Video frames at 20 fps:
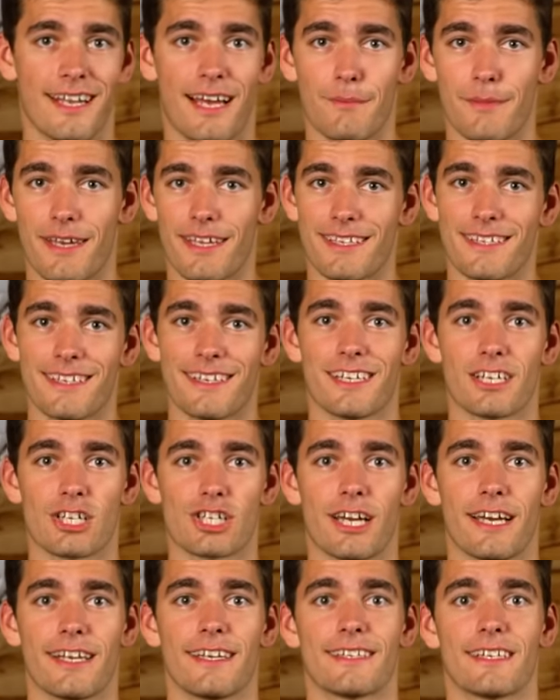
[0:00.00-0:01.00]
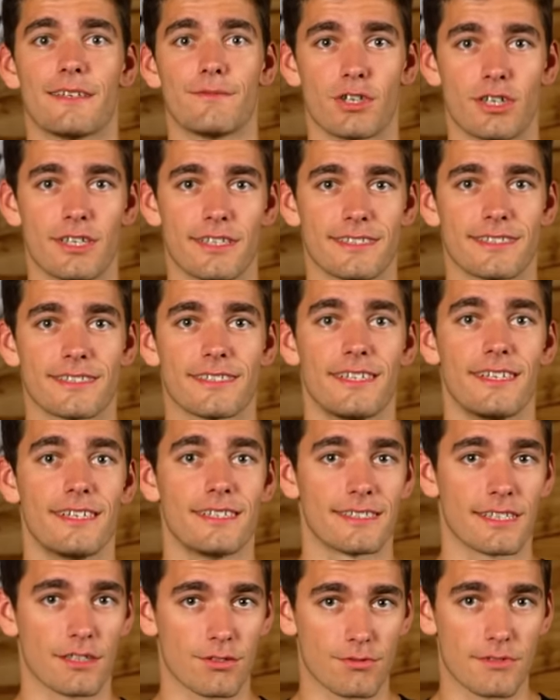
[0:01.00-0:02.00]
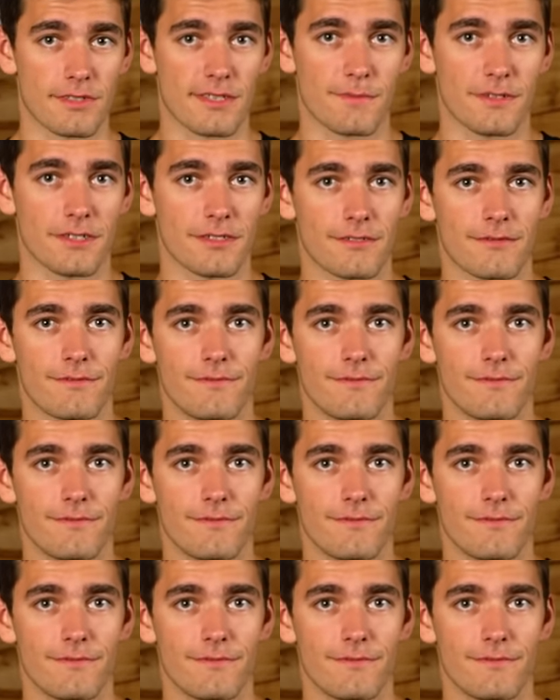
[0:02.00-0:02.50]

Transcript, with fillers: am Ende entscheidet da wirklich der Grundspeed.